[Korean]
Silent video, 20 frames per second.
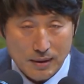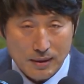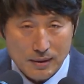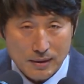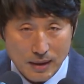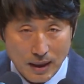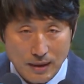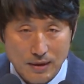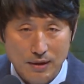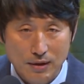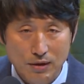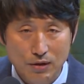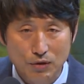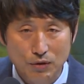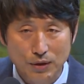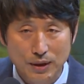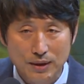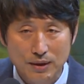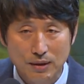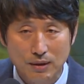자신을
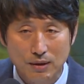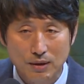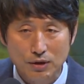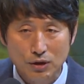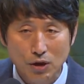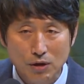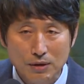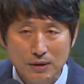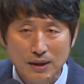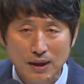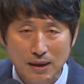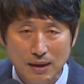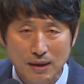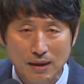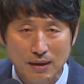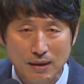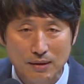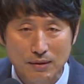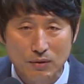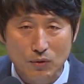위해서 성장해
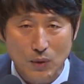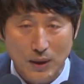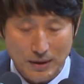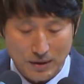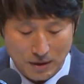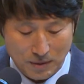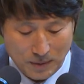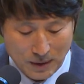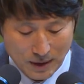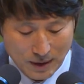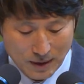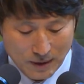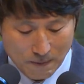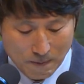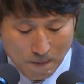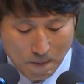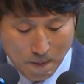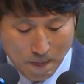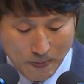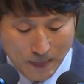나가는 과정입니다.
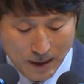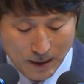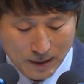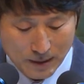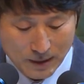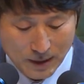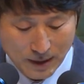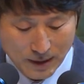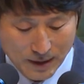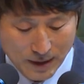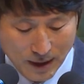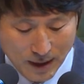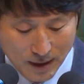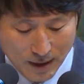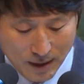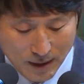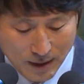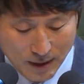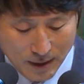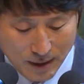셋째,
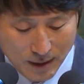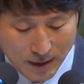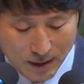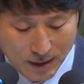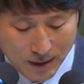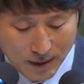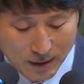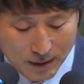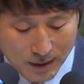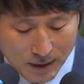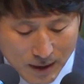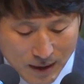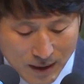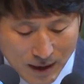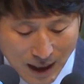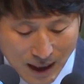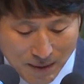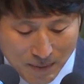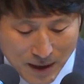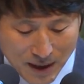늘
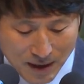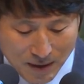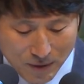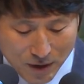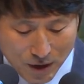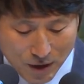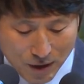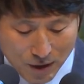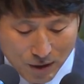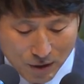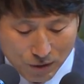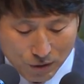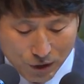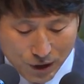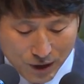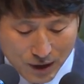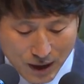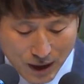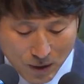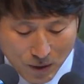갈망하며
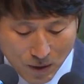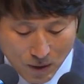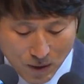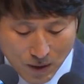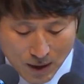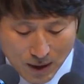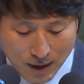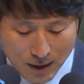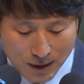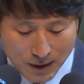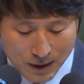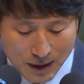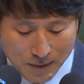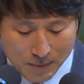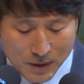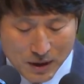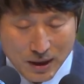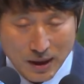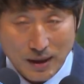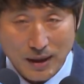우직하고
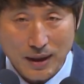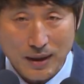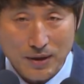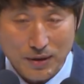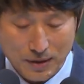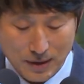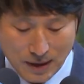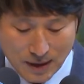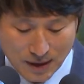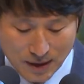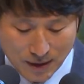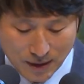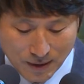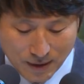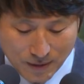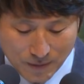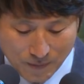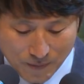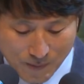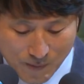힘차게 전진하세요.
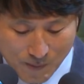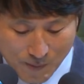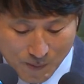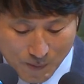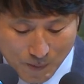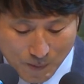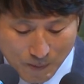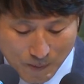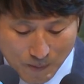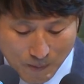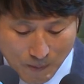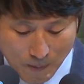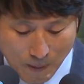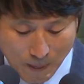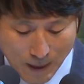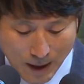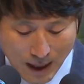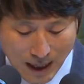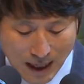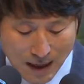
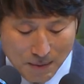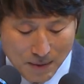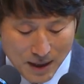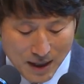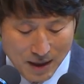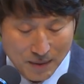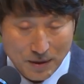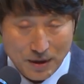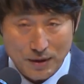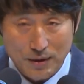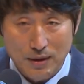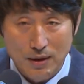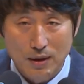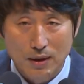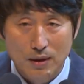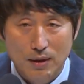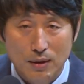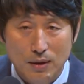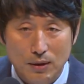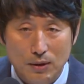
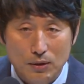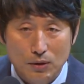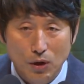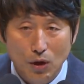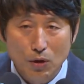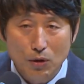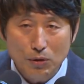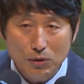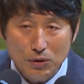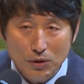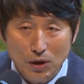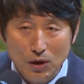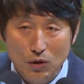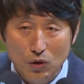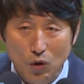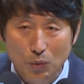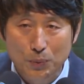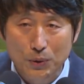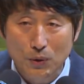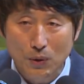갈망하면 더욱더
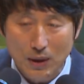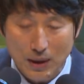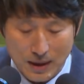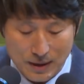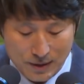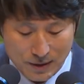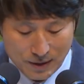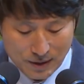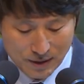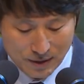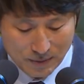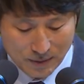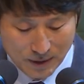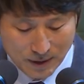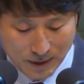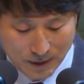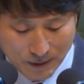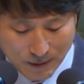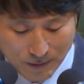높이 올라갈 수 있습니다.